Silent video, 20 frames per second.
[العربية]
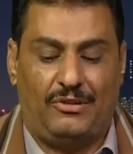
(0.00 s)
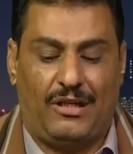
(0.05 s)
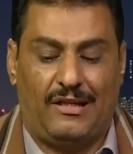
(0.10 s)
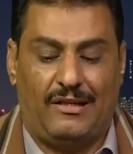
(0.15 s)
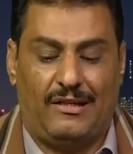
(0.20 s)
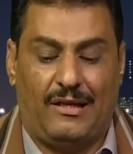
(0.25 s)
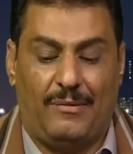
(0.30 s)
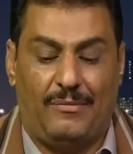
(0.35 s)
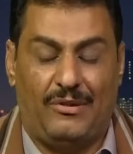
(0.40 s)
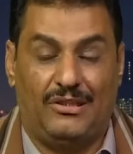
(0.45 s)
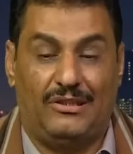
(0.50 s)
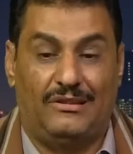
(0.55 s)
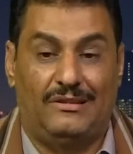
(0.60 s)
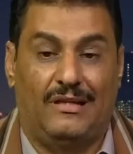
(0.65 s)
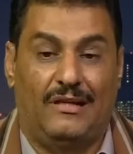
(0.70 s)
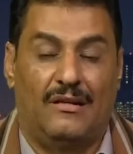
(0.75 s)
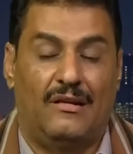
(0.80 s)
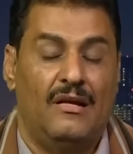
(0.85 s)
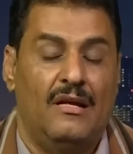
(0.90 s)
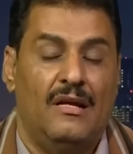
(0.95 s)
كبير
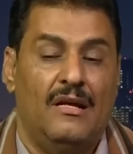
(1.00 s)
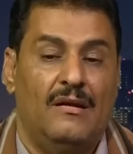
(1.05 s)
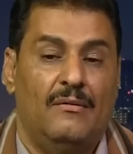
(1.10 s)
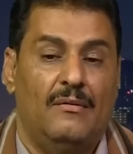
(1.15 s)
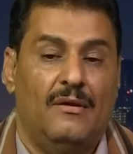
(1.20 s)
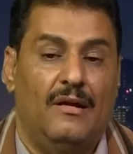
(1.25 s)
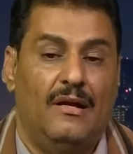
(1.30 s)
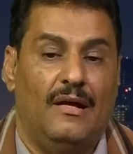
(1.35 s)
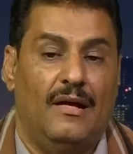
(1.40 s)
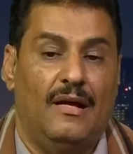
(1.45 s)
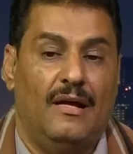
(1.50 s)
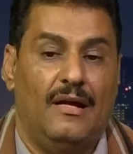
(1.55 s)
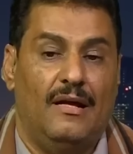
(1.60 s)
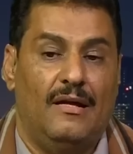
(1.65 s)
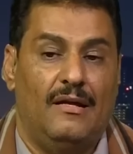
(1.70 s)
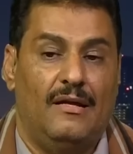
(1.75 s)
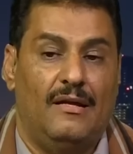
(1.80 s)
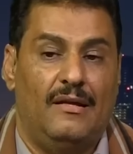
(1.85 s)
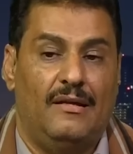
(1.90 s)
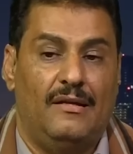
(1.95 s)
جدا
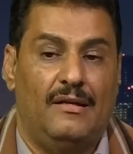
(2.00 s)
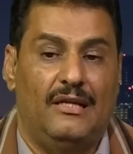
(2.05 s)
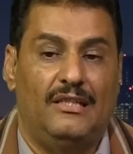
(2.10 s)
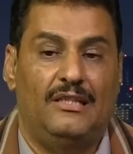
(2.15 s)
آه، يجب